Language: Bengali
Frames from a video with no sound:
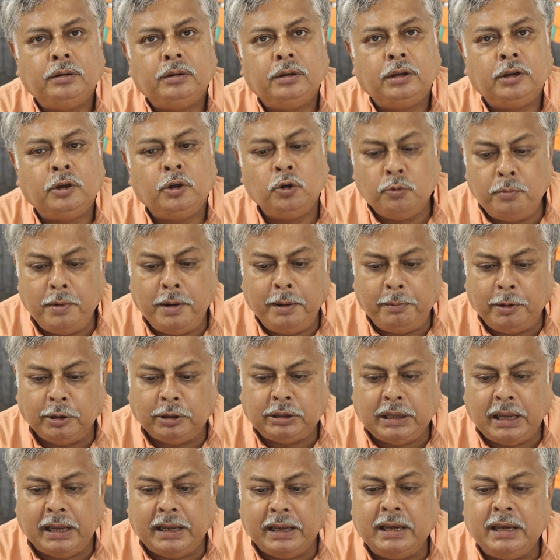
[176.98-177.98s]
হিউমের
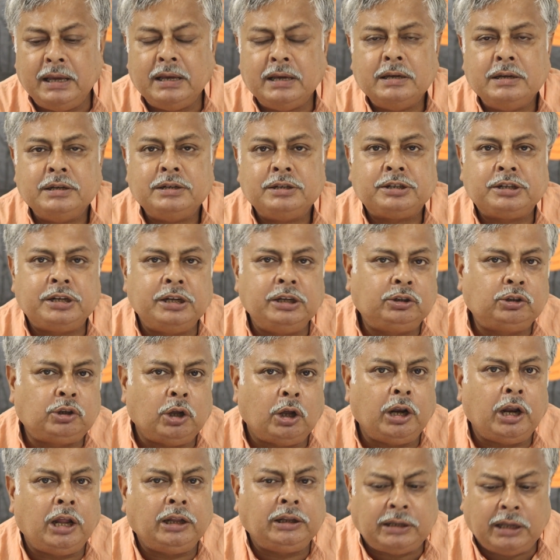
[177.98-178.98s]
মতে
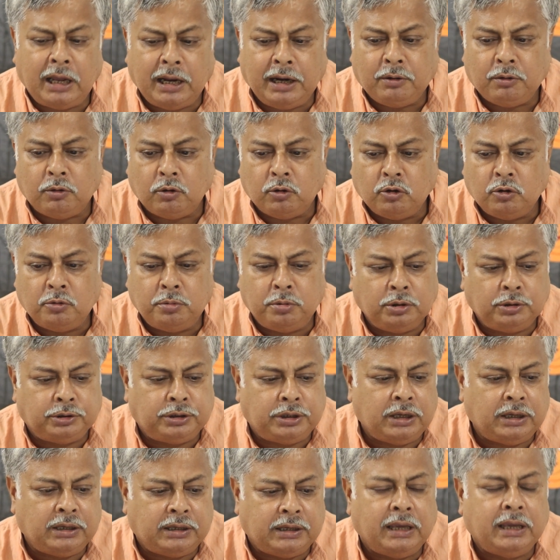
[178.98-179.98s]
শীতলতার
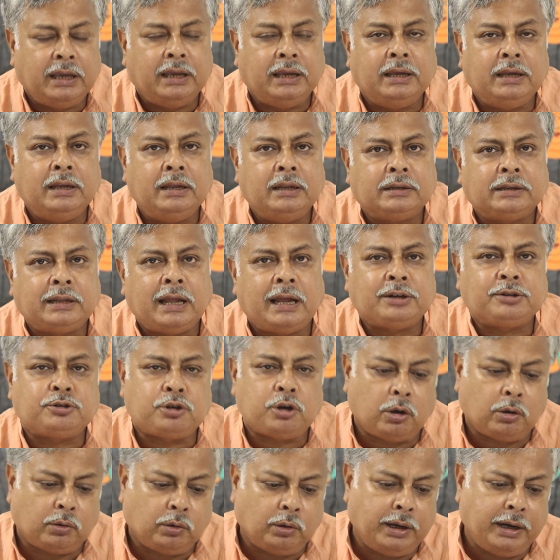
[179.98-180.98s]
অনুভূতি কি তা
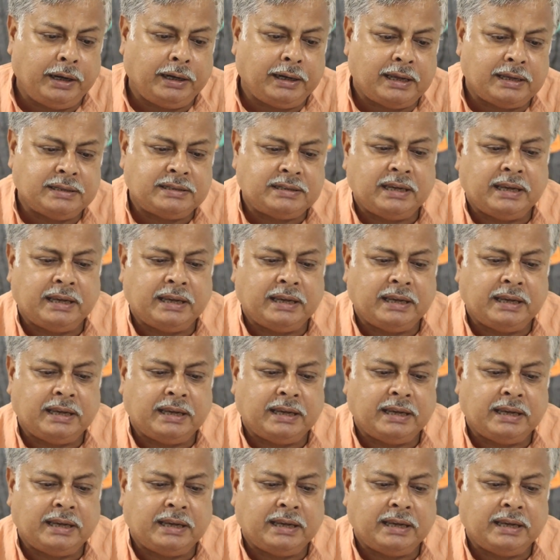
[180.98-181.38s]
সকলের কাছে